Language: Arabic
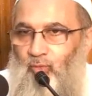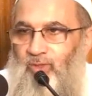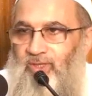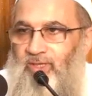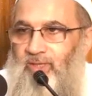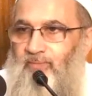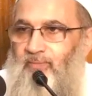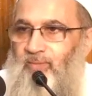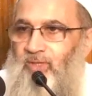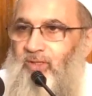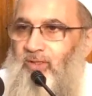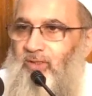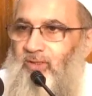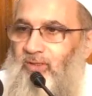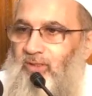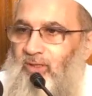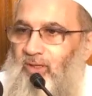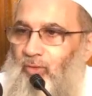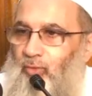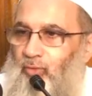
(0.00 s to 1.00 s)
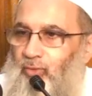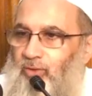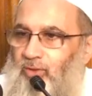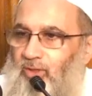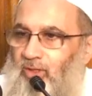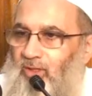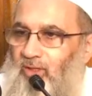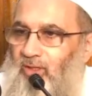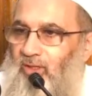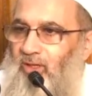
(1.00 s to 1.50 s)
ولما خلقه
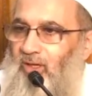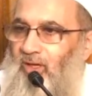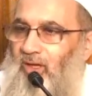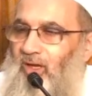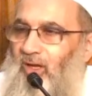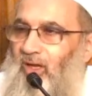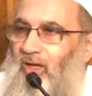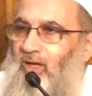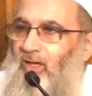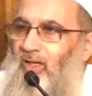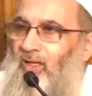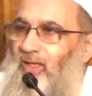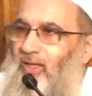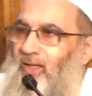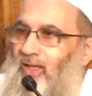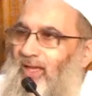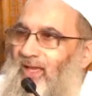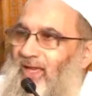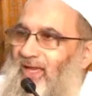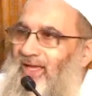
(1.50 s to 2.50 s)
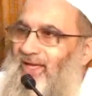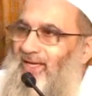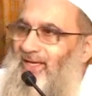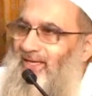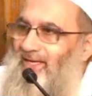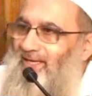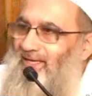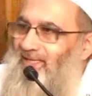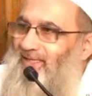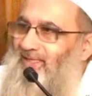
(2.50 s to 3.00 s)
الله
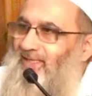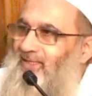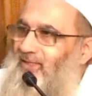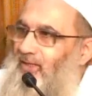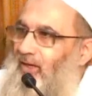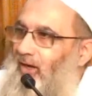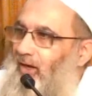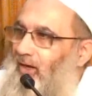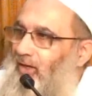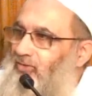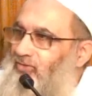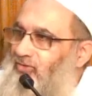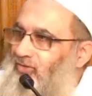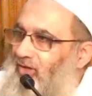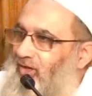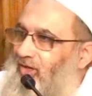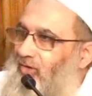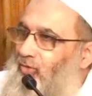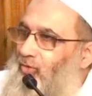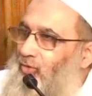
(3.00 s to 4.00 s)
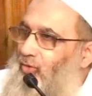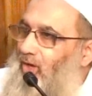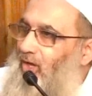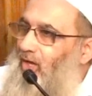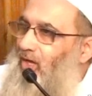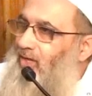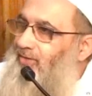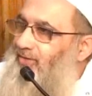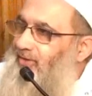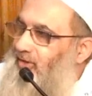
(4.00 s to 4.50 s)
الذي أعطاه
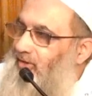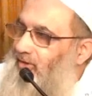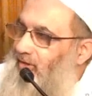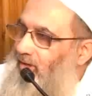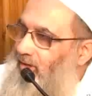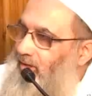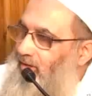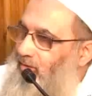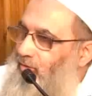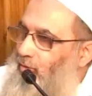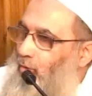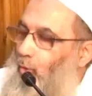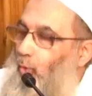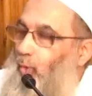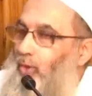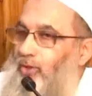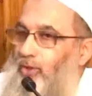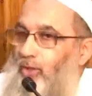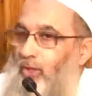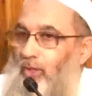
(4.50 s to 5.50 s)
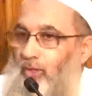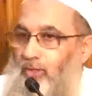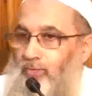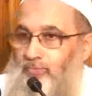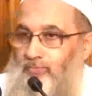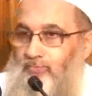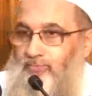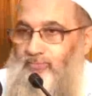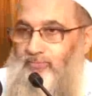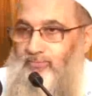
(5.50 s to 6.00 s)
هذا الخلق هو الله